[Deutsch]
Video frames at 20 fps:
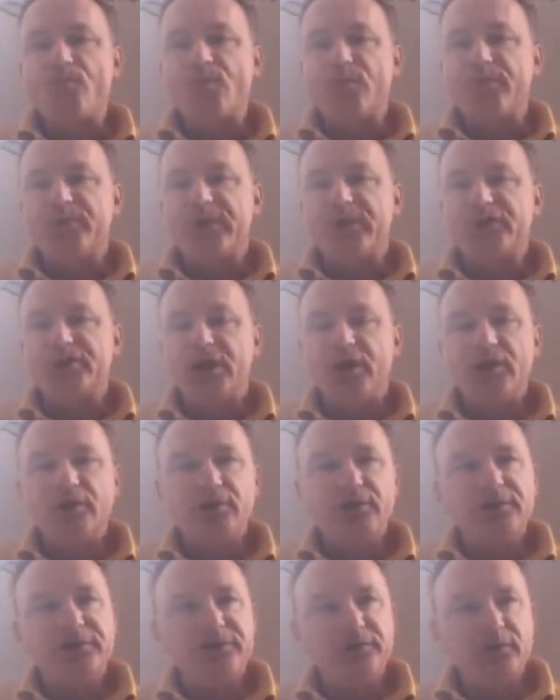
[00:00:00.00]
Und wir
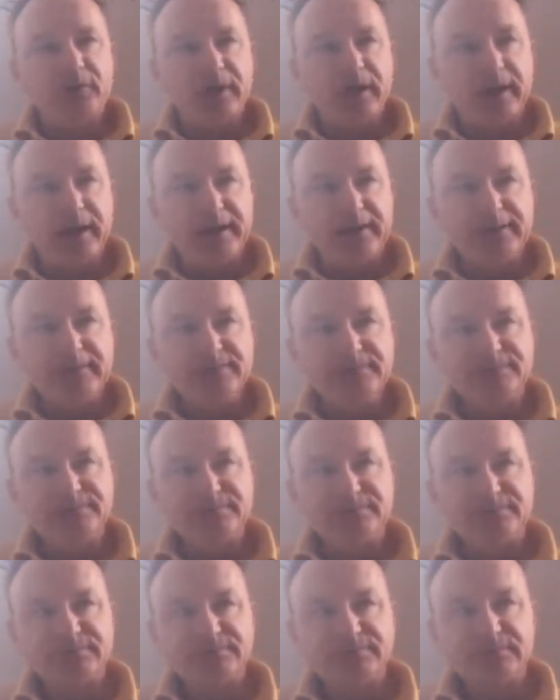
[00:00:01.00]
schauen uns nun an,
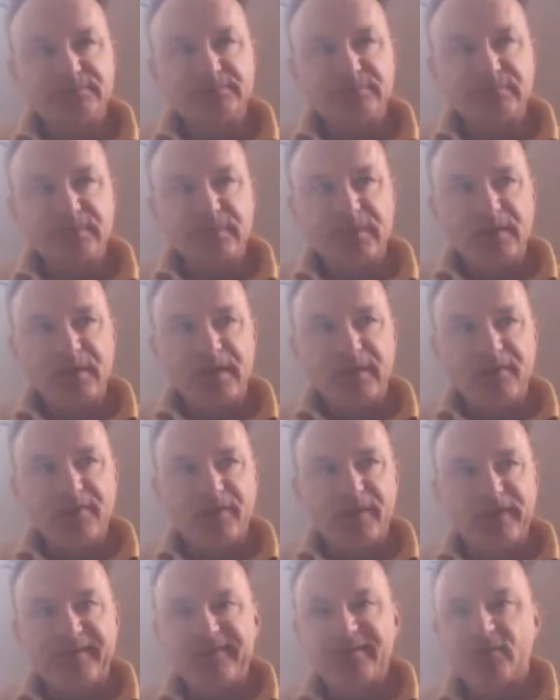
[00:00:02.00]

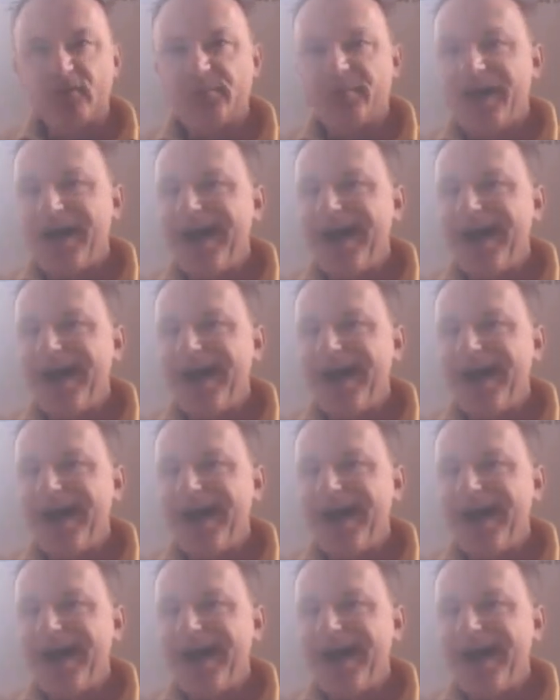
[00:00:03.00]
was zu